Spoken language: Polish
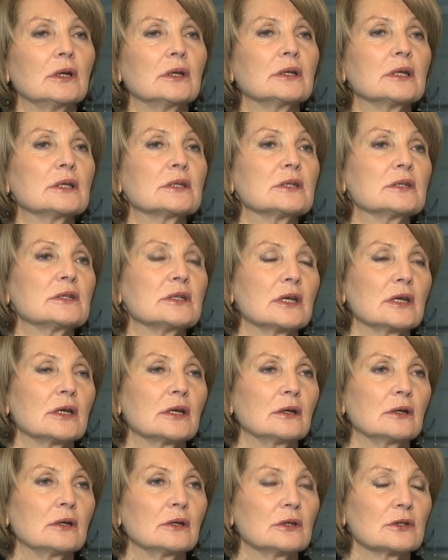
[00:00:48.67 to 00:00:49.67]
decyzje
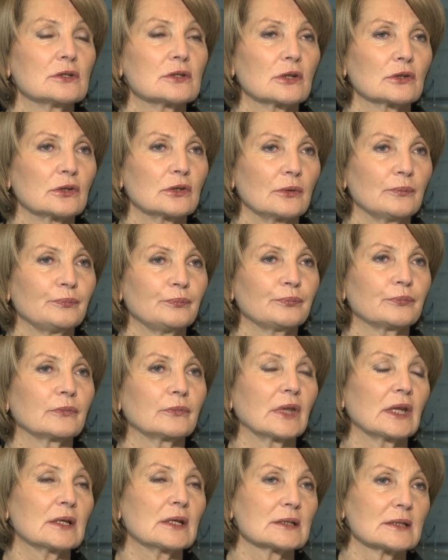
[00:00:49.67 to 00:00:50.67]
co do
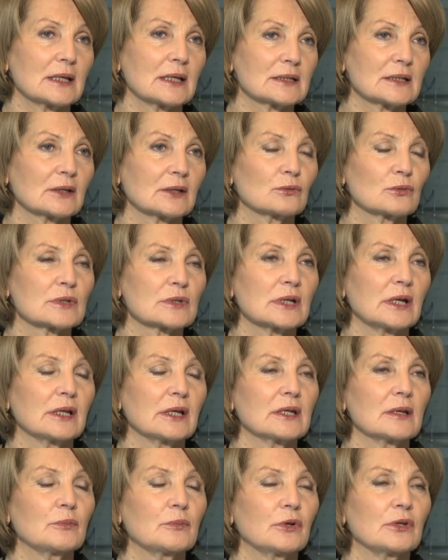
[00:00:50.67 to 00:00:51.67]
mm, zasad
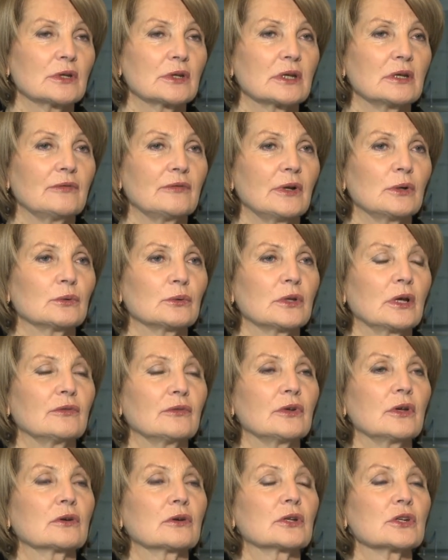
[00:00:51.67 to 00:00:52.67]
ustalania polityki
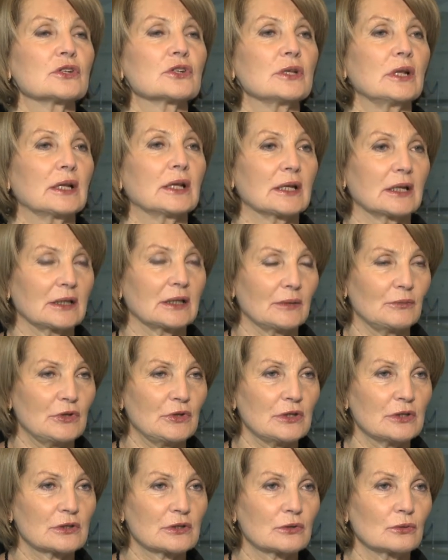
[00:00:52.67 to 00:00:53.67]
walutowej określa Rada
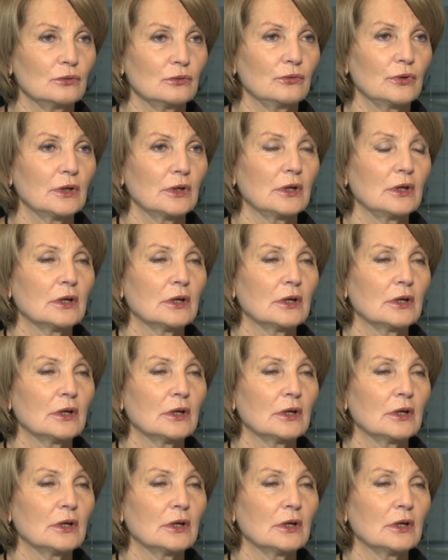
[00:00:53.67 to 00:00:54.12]
Ministrów,